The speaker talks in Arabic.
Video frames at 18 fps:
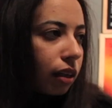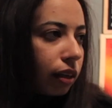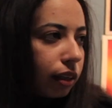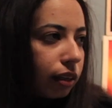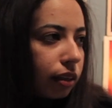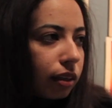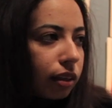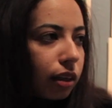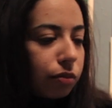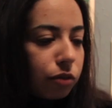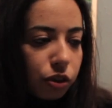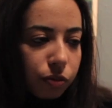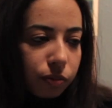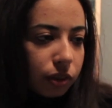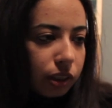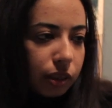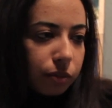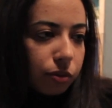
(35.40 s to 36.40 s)
ايه ده ده مش
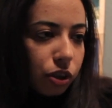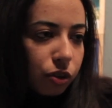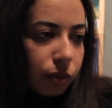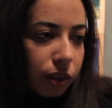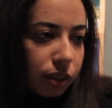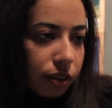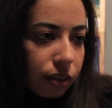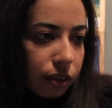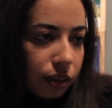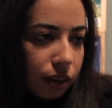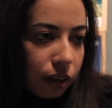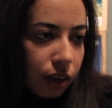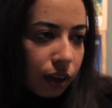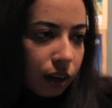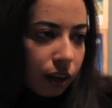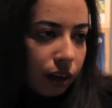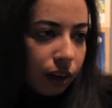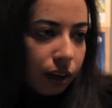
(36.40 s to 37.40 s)
دي مش مصر
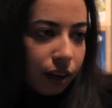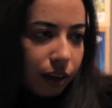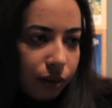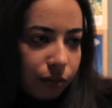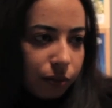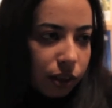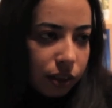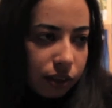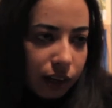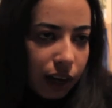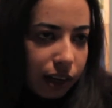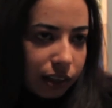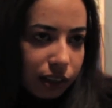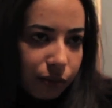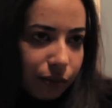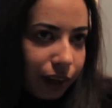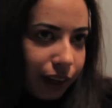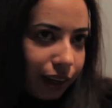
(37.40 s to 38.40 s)
مصر
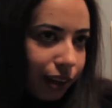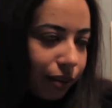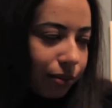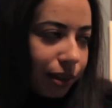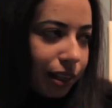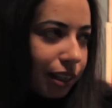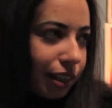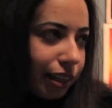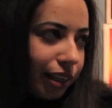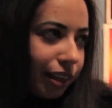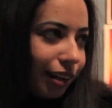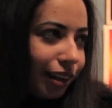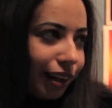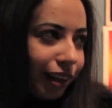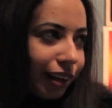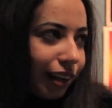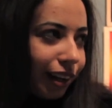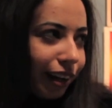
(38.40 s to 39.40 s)
احسن من كده بكتير
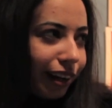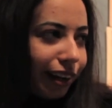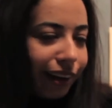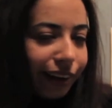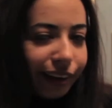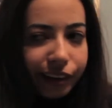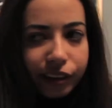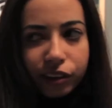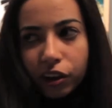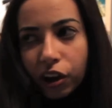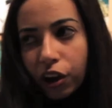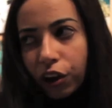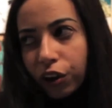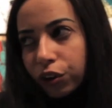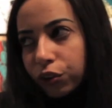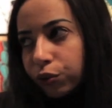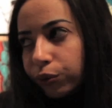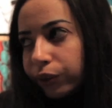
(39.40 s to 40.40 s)
احنا ايه
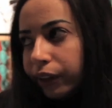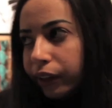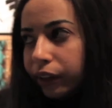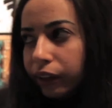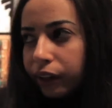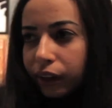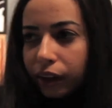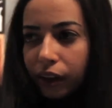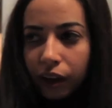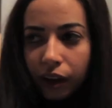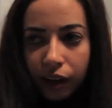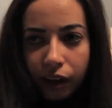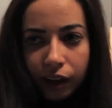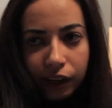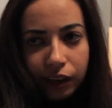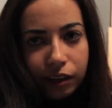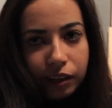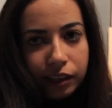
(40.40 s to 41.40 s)
الاضطهاد وايه
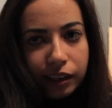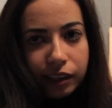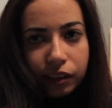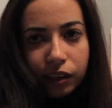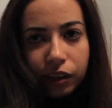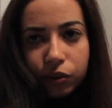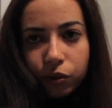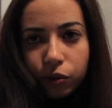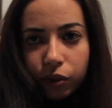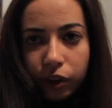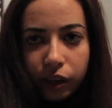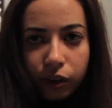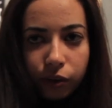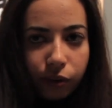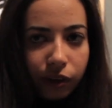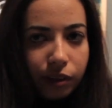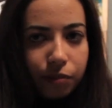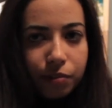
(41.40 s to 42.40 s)
ايه الديكتاتورية
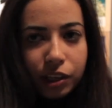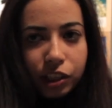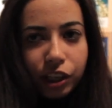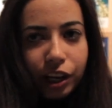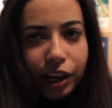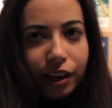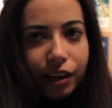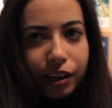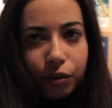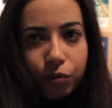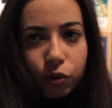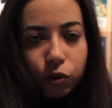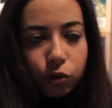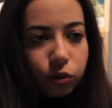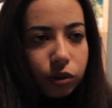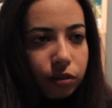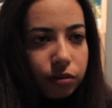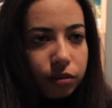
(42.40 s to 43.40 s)
وايه البشاعة اللي
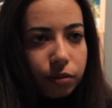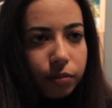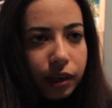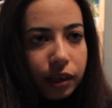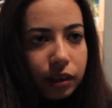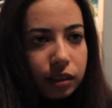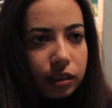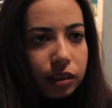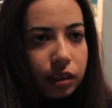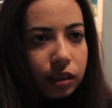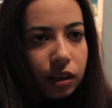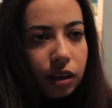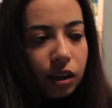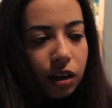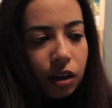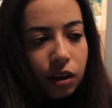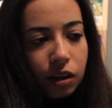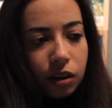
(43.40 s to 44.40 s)
موجودة في البلد دي
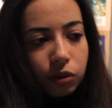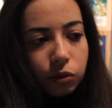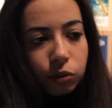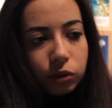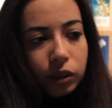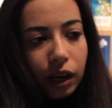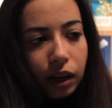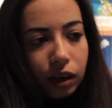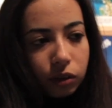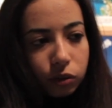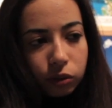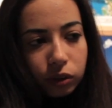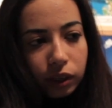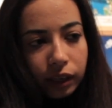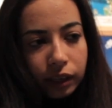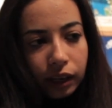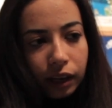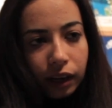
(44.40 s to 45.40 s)
وده على طول
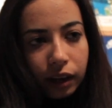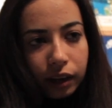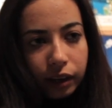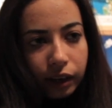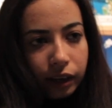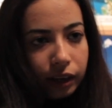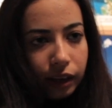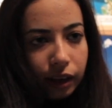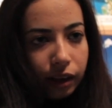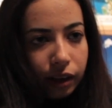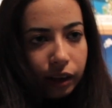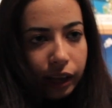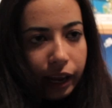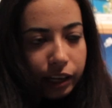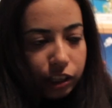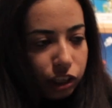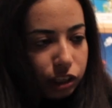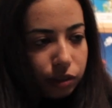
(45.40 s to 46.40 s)
احنا احنا
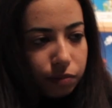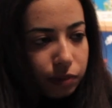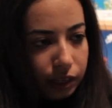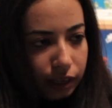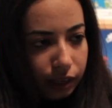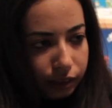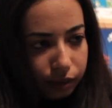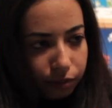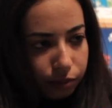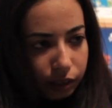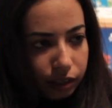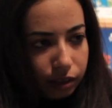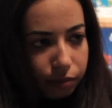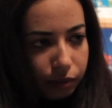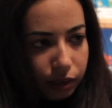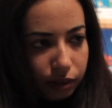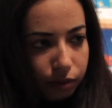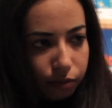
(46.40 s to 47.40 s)
عايشين بيه يعني من,
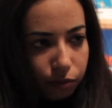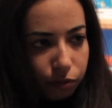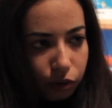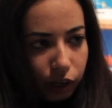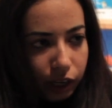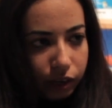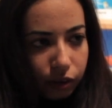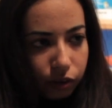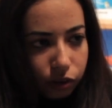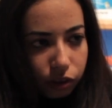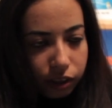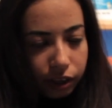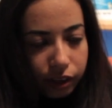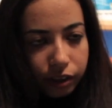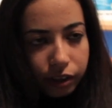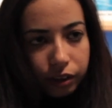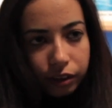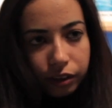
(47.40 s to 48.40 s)
من, من احنا
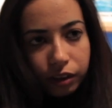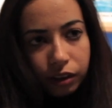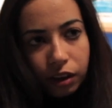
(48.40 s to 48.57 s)
صغيرين